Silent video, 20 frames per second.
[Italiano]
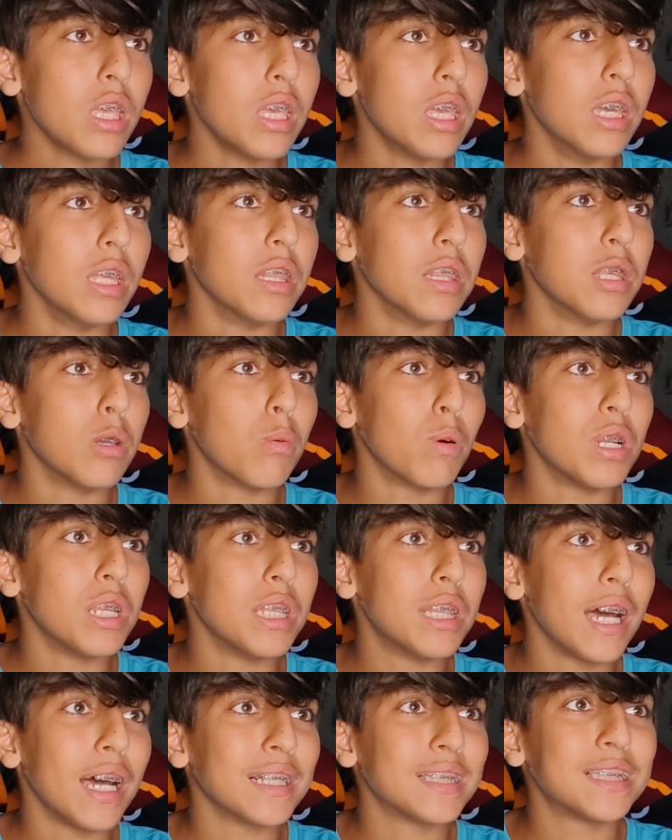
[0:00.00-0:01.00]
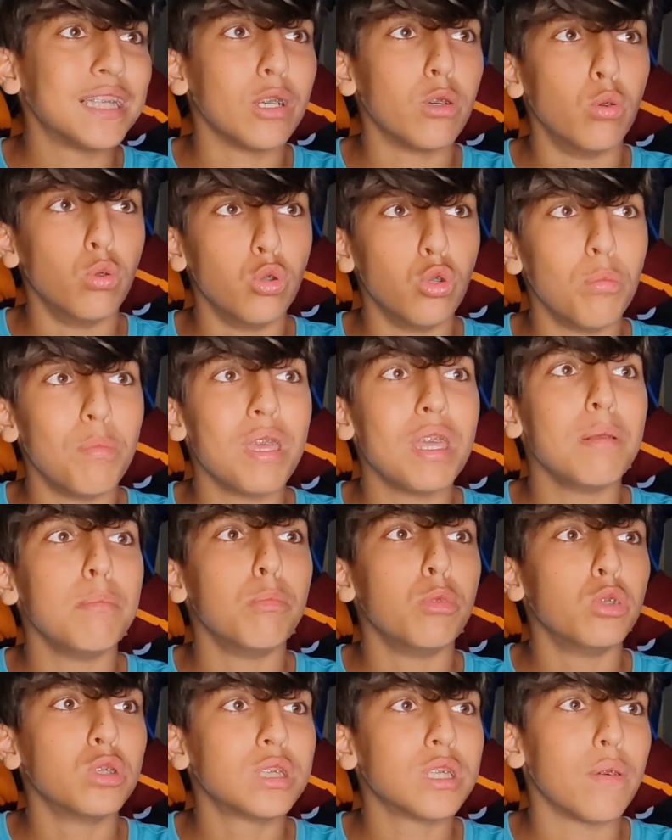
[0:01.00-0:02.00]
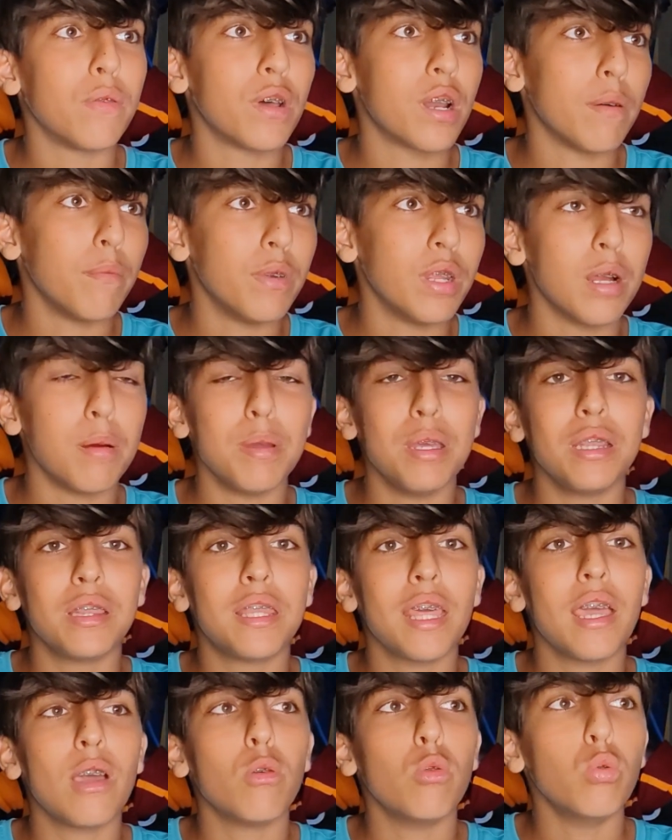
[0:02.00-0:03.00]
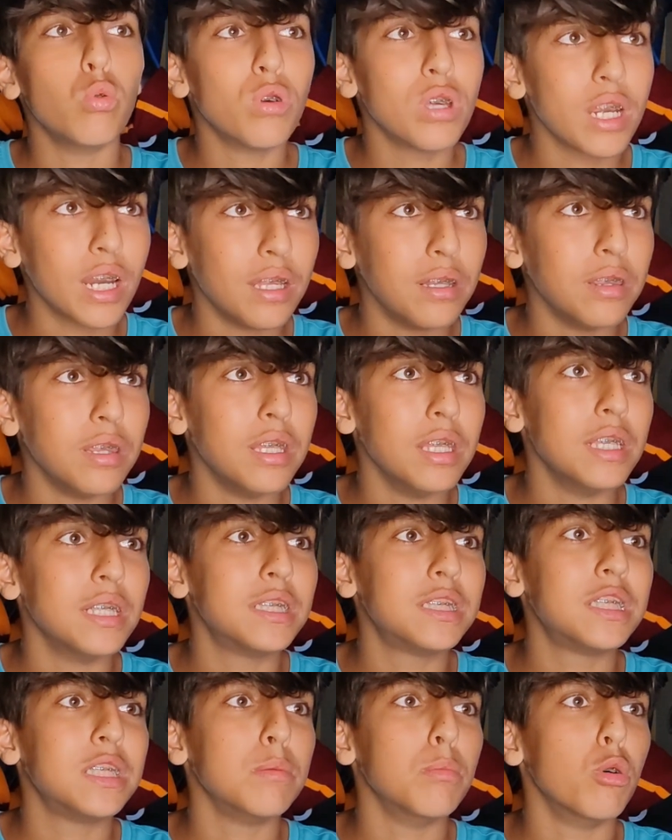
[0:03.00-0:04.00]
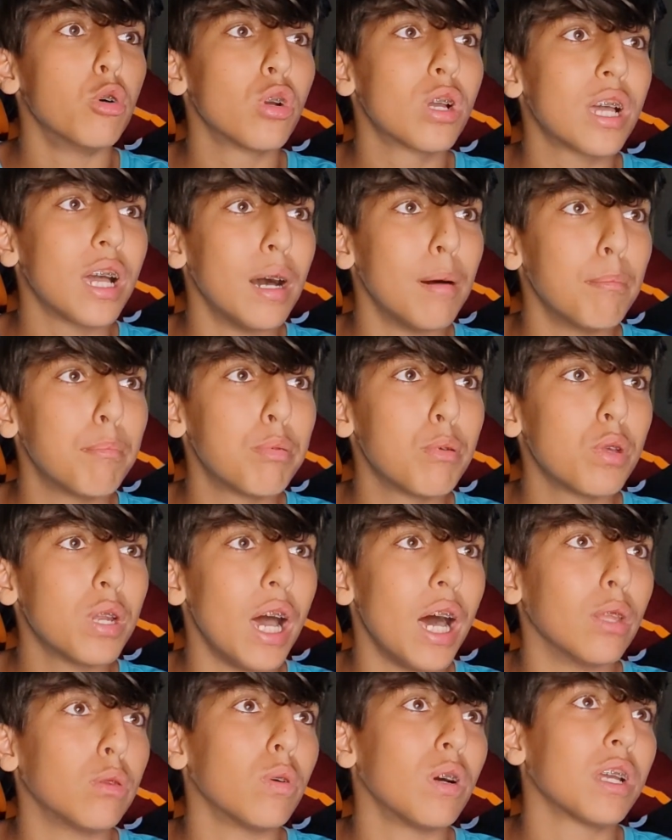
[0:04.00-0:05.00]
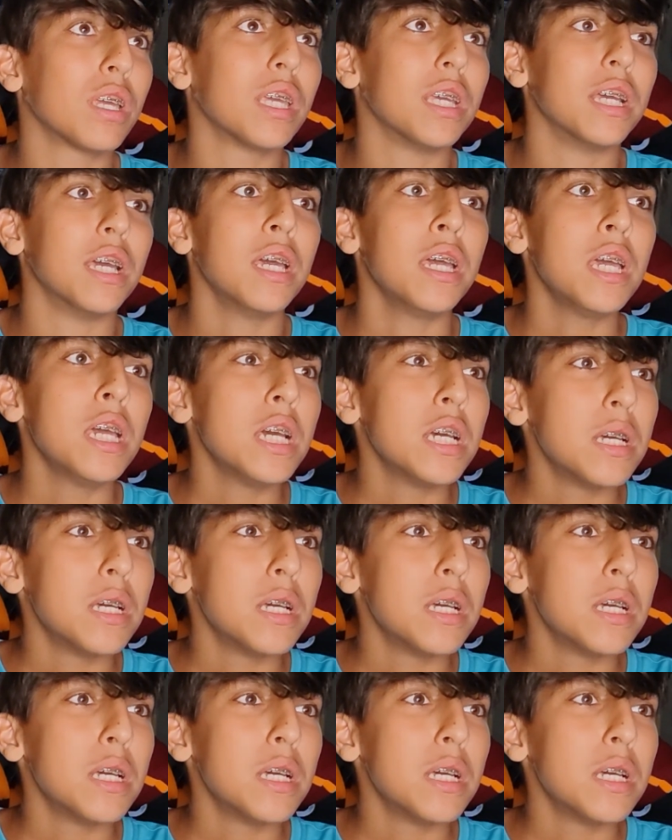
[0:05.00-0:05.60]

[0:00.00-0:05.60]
e di qualità secondo me Monza farà veramente un grandissimo campionato anche